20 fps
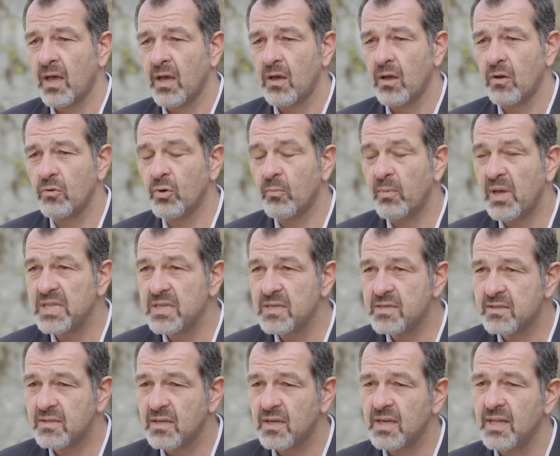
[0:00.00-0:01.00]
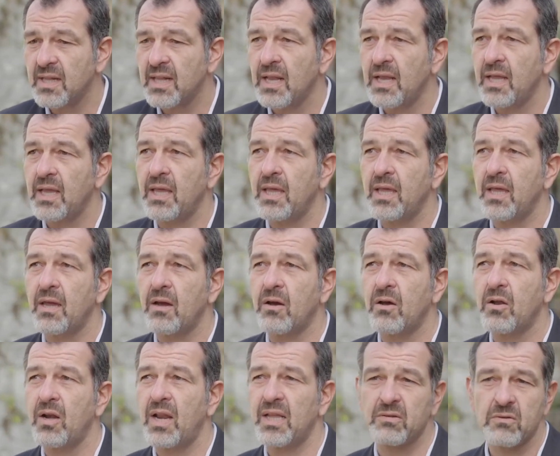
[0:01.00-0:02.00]
euh, urbaniste Et
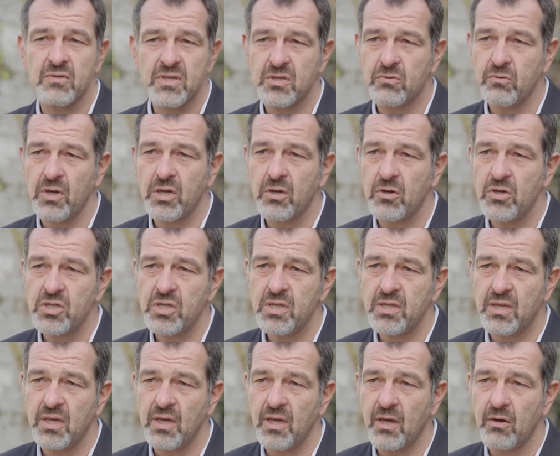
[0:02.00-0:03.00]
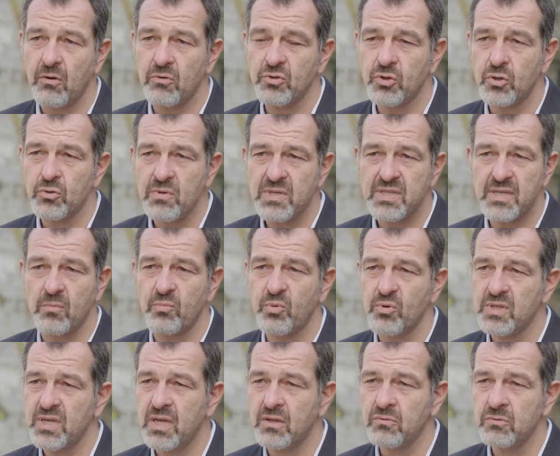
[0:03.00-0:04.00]
euh, la transition écologique aujourd'hui
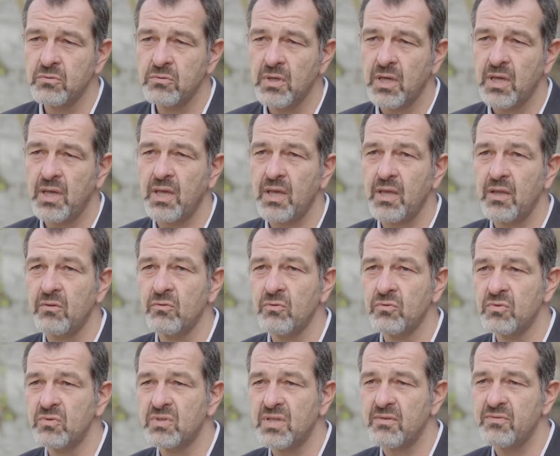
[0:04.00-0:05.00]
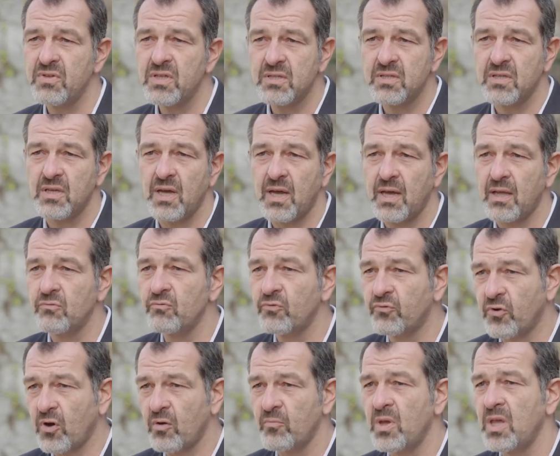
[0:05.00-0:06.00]
s'impose à nous et nous invite à nous
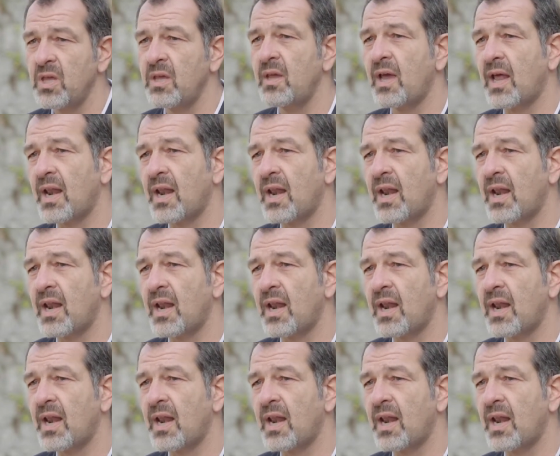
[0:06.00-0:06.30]
former,